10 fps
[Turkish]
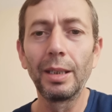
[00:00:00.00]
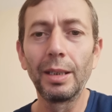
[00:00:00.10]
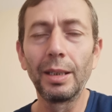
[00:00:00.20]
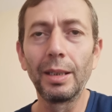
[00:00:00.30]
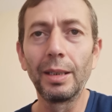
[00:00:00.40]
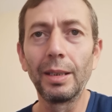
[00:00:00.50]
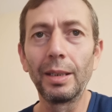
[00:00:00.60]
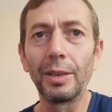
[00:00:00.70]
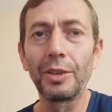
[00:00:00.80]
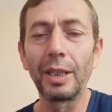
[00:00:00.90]

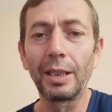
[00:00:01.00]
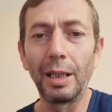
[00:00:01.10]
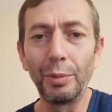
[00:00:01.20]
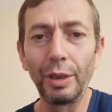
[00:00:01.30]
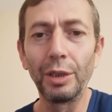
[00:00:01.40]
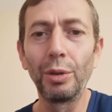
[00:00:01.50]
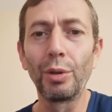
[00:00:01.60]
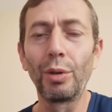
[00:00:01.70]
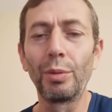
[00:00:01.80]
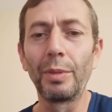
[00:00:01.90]
e, işte kabul
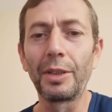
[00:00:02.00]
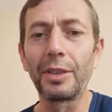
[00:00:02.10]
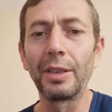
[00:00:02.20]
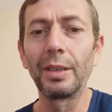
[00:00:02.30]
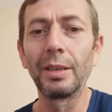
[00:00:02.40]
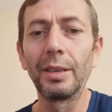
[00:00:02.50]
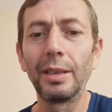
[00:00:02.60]
ediyor olması,